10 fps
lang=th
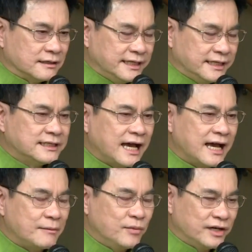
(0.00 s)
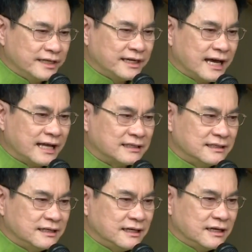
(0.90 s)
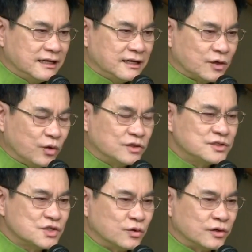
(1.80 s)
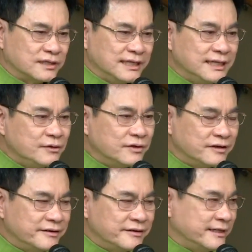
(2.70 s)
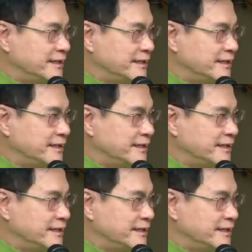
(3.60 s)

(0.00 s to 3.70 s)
คิดค่าบริการขนส่ง Delivery